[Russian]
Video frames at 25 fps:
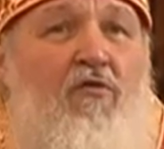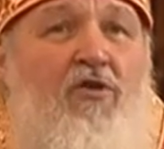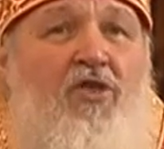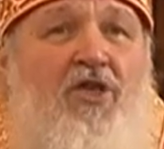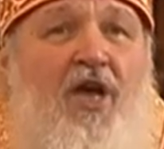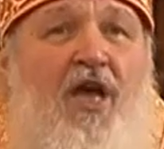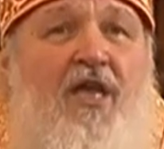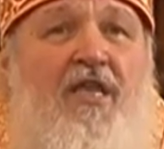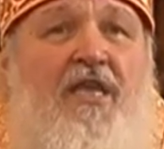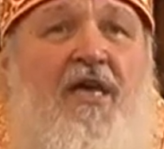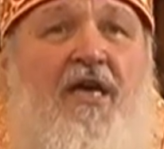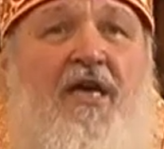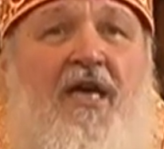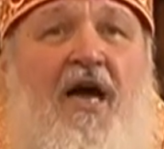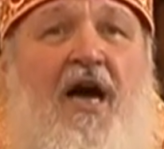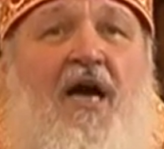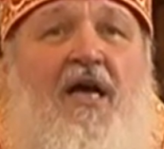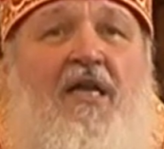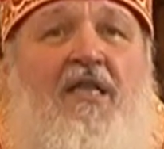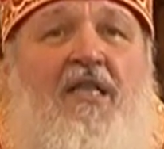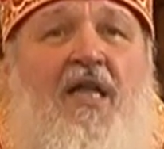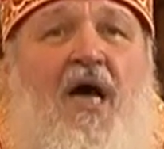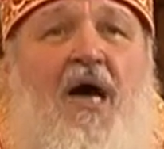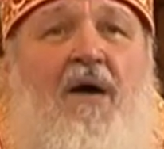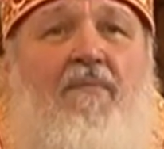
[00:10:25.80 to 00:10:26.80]
уже
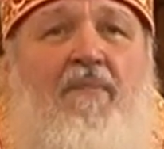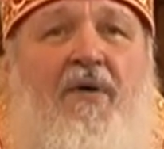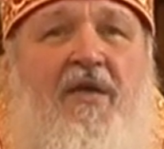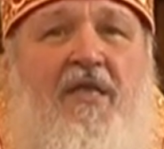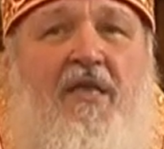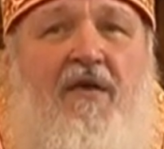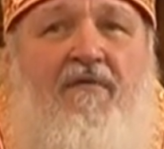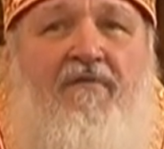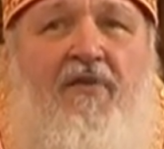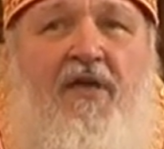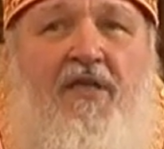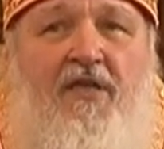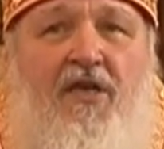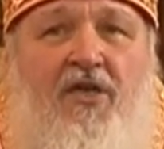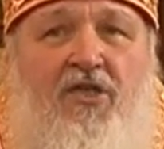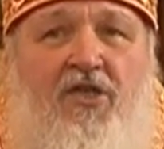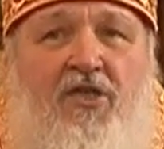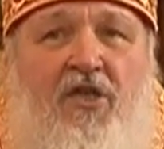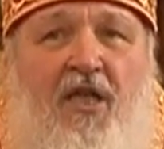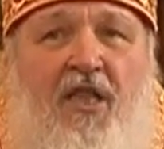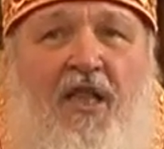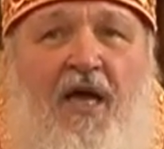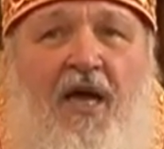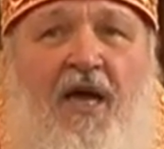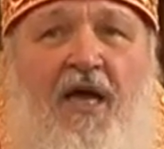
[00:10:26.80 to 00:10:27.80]
никогда бы не
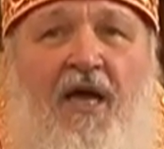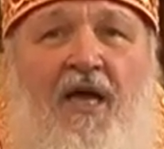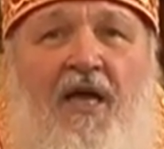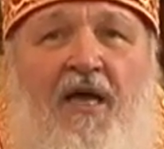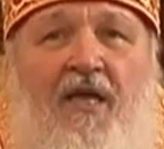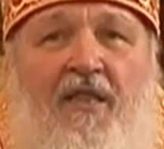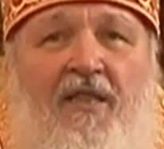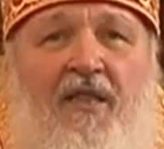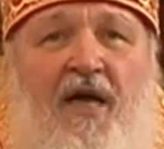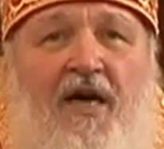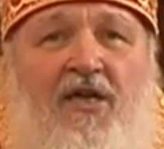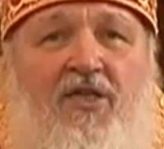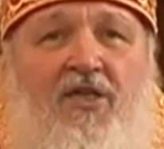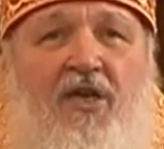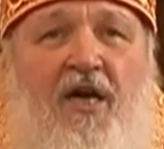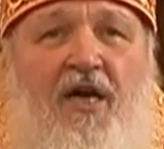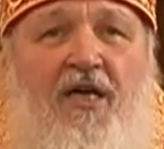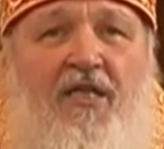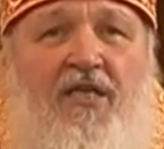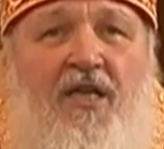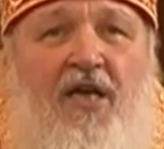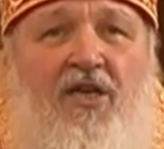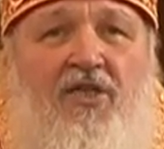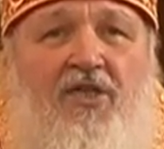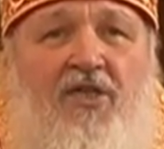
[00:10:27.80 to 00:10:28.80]
выдержало наше
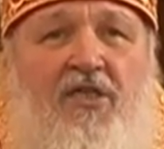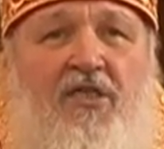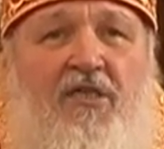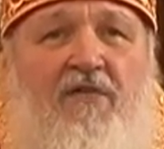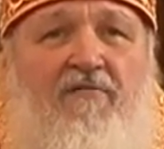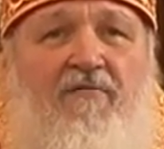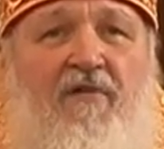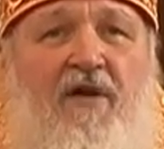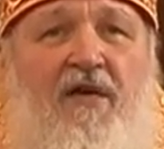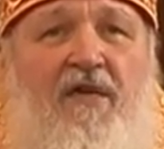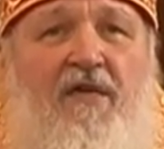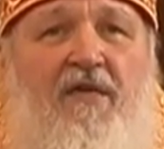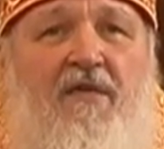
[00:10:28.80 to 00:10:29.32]
Отечество.